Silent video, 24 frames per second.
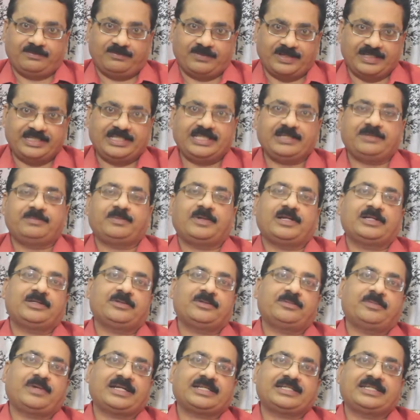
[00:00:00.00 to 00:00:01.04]
వన్ ఇయర్
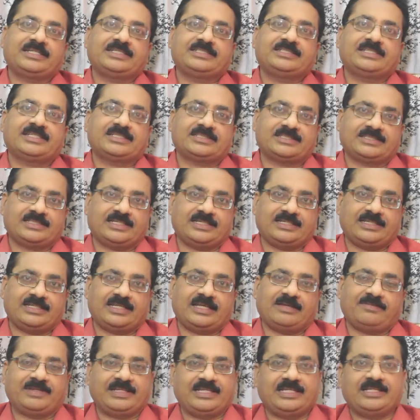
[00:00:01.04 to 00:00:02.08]
పాటు మార్కెటింగ్ చేస్తాయి
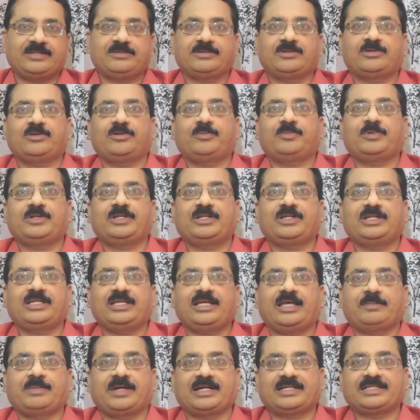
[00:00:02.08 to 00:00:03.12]
ఆ వన్ ఇయర్ లోపలనే
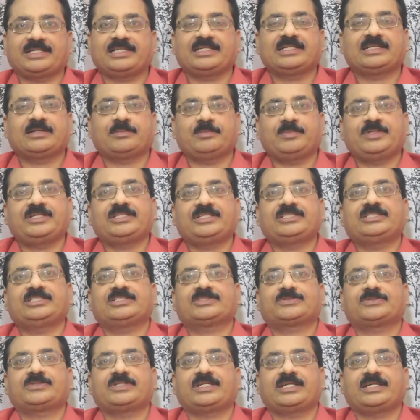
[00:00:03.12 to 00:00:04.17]
ఆ మార్కెటింగ్ కంప్లీట్
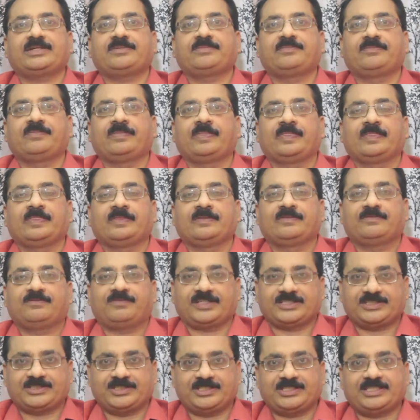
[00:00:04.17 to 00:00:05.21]
చేసుకుంటాయి
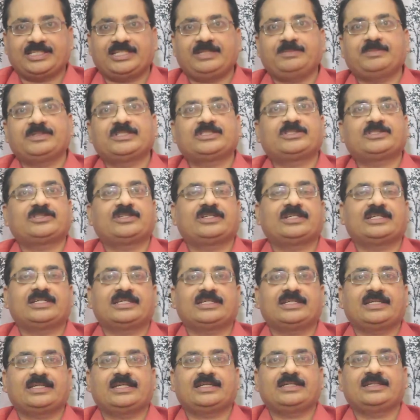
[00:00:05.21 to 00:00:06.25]
ఫస్ట్ త్రీ మంత్స్లో
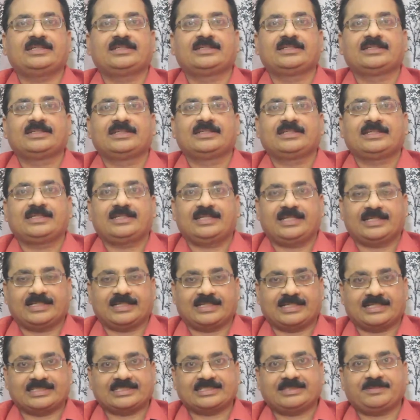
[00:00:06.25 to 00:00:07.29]
కనుక లేక
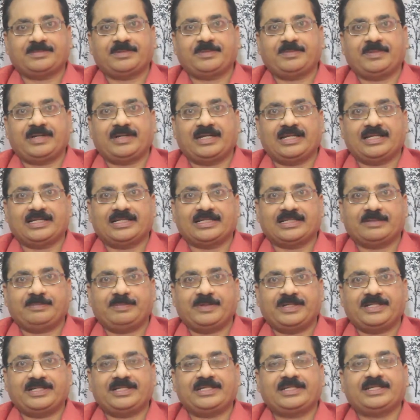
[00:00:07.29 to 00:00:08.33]
కస్టమర్ మేళా కనుక
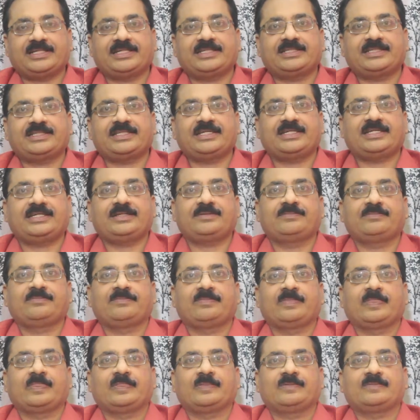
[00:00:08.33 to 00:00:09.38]
పెట్టినట్టయితే
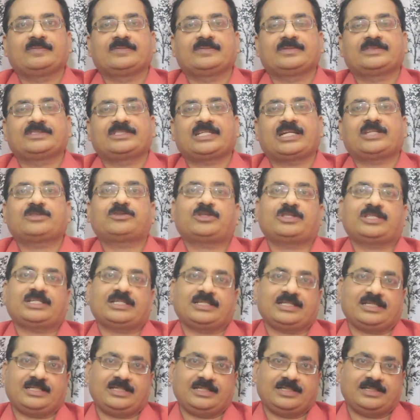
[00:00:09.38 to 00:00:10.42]
చాలా
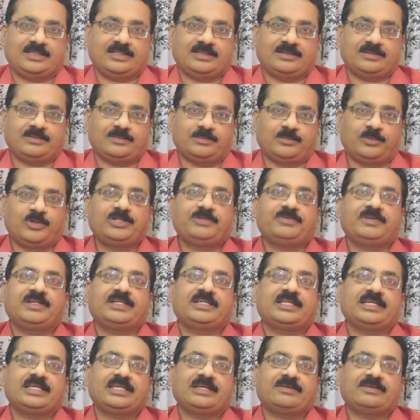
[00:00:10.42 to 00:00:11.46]
తొందరగా
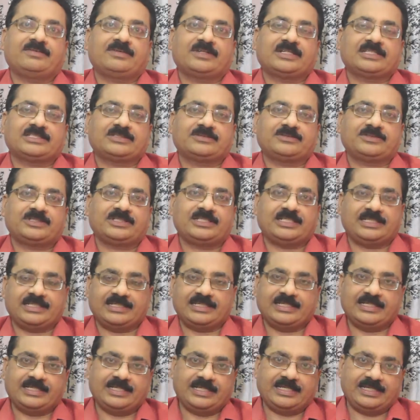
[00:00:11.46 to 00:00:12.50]
మోటివేట్ అయ్యే అవకాశం ఉంటుంది
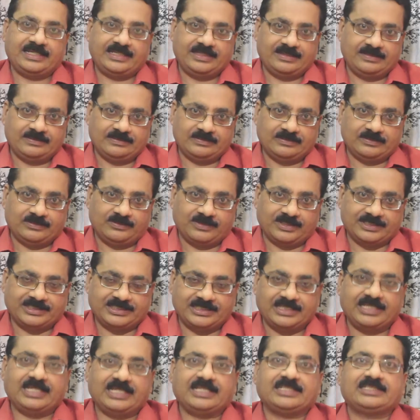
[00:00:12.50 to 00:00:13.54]
ఎందుకంటే ఒక
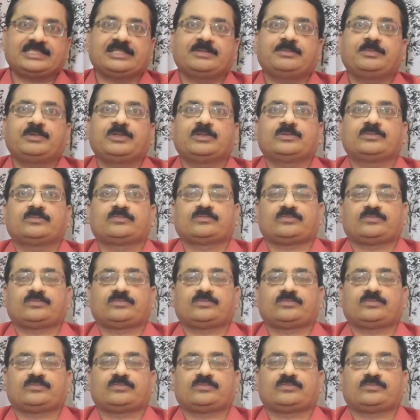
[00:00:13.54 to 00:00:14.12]
చిన్న ఎగ్జాంపుల్